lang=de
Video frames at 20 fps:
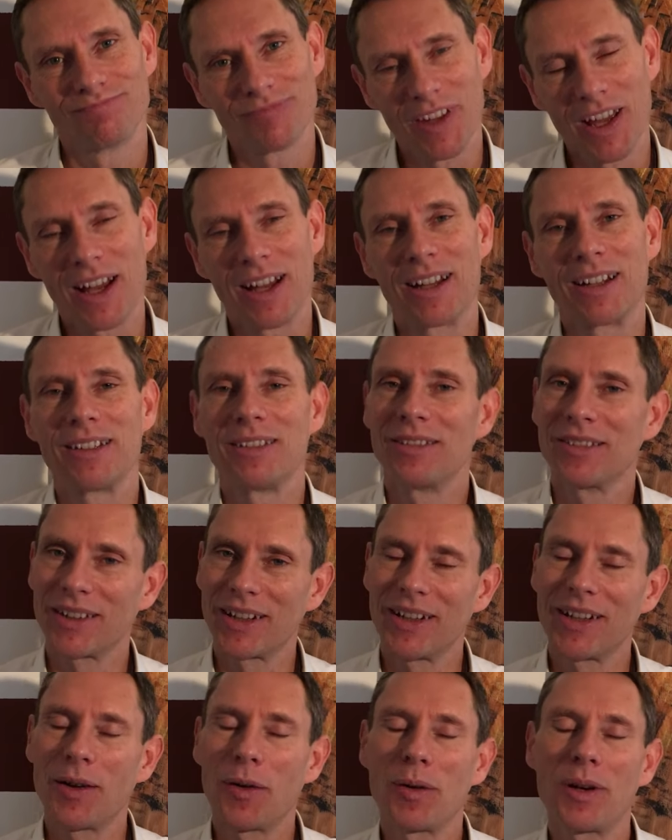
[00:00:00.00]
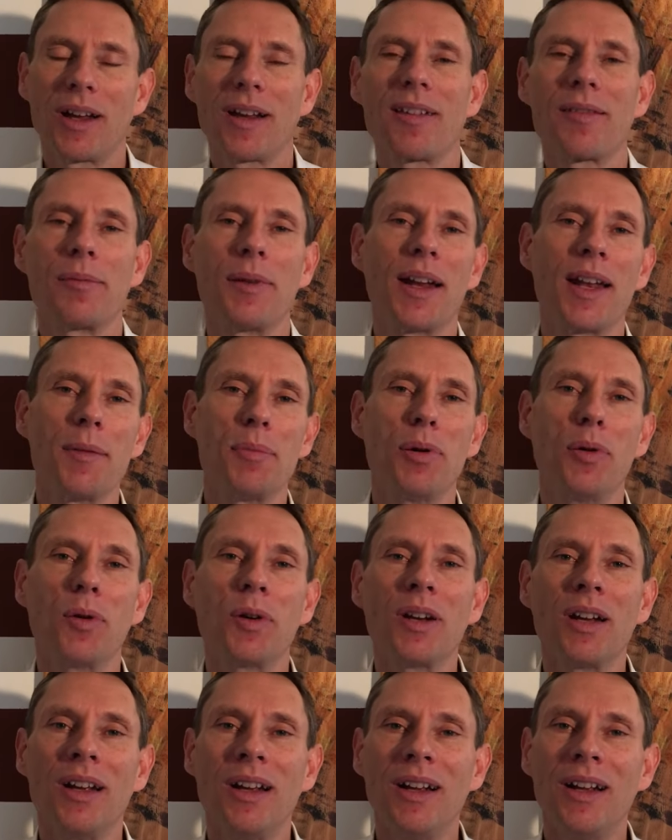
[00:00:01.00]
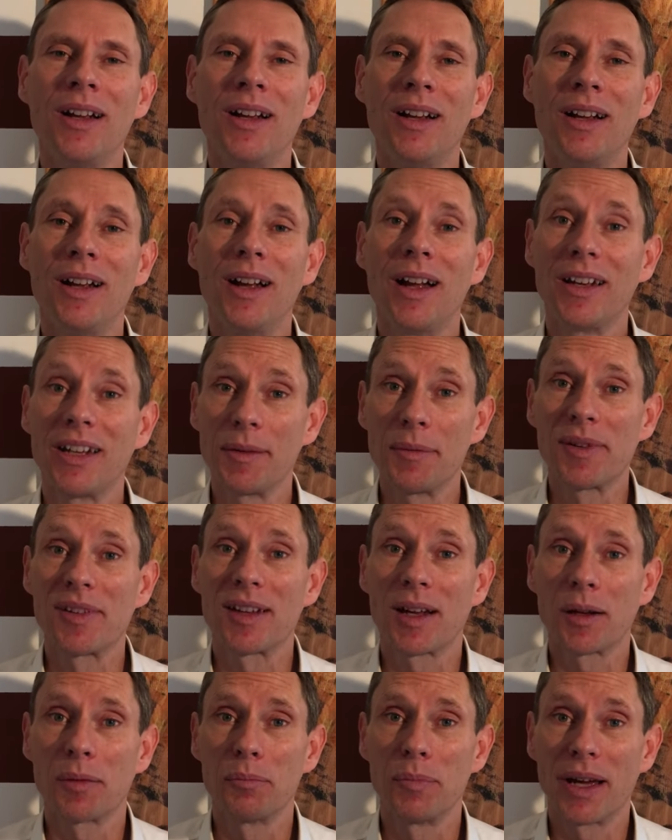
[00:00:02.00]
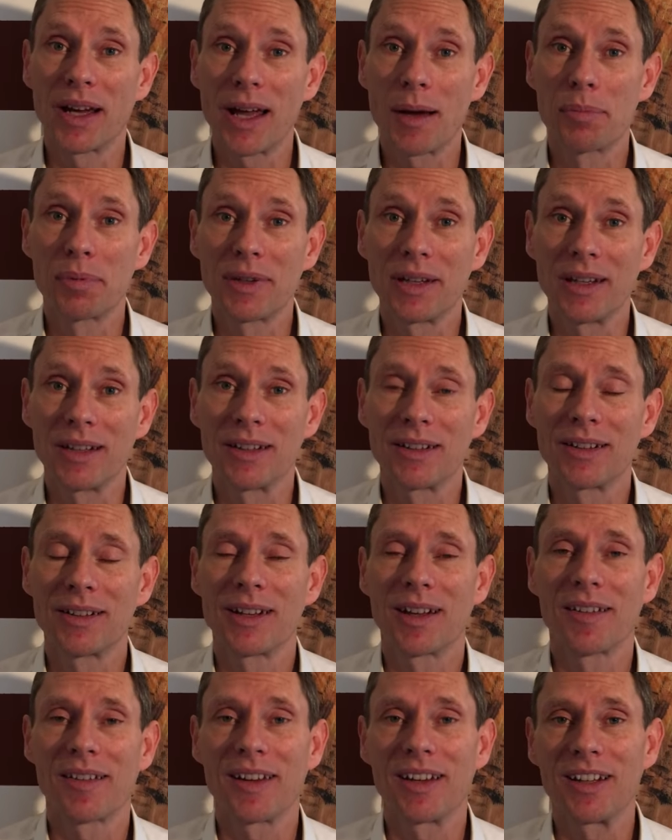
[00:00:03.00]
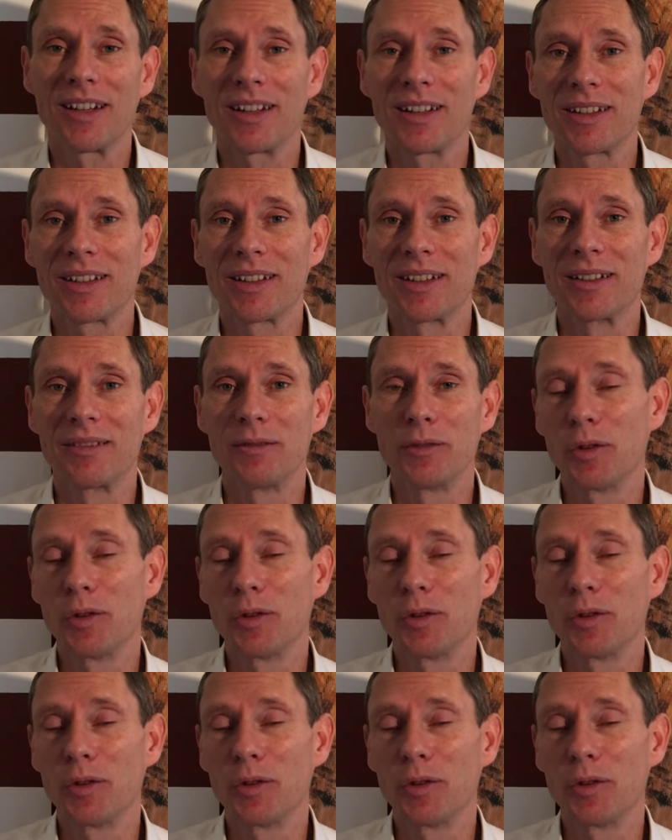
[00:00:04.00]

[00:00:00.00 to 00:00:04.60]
Ja, und genau das war der Punkt, an dem es dann bergab ging tatsächlich.